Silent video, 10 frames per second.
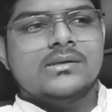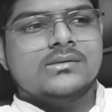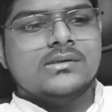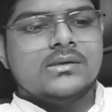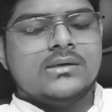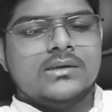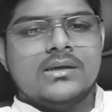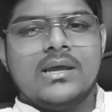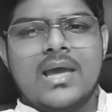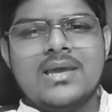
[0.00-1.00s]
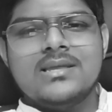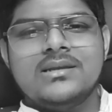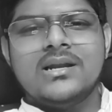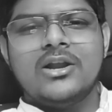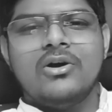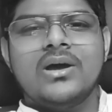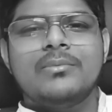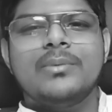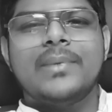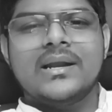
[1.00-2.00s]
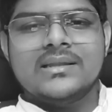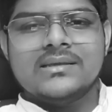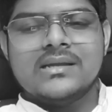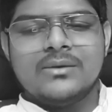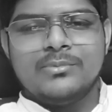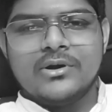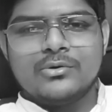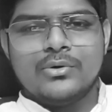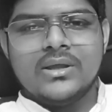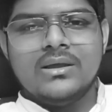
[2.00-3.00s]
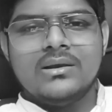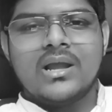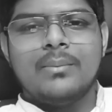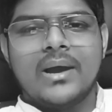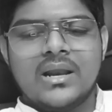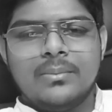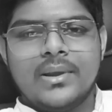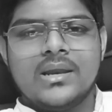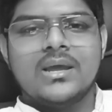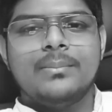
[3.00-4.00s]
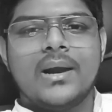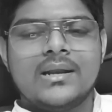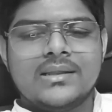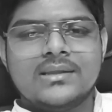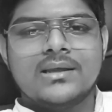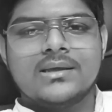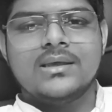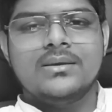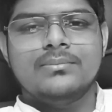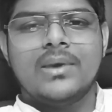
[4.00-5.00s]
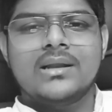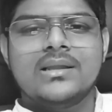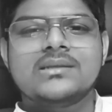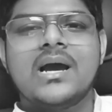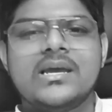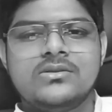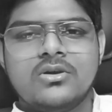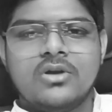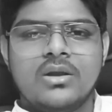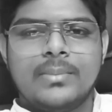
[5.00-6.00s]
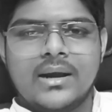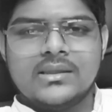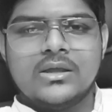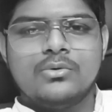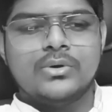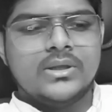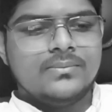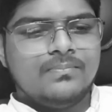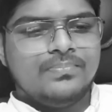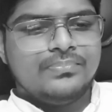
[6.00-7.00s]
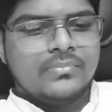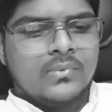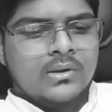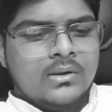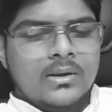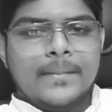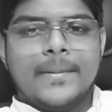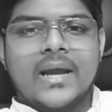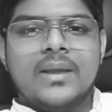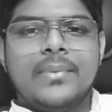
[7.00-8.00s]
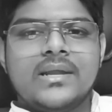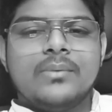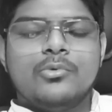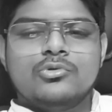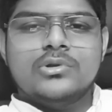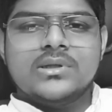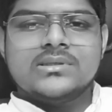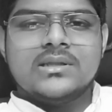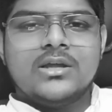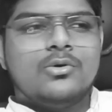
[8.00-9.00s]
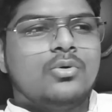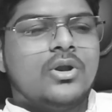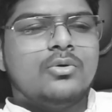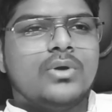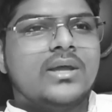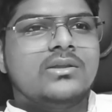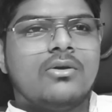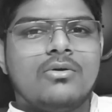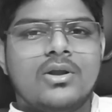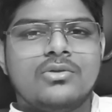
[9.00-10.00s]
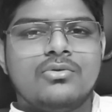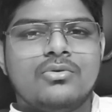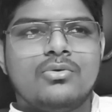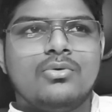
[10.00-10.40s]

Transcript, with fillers: যে এই ঈদটা না হয় আমরা বাড়িতেই সেলিব্রেট করি না বাইরে বেরিয়ে বাড়িতেই থাকি বাড়িতে যা এনজয় করার বাড়িতেই করি বাইরে বেরিয়ে বন্ধুদের সাথে ঘুরে টুরে এনজয় করার জন্য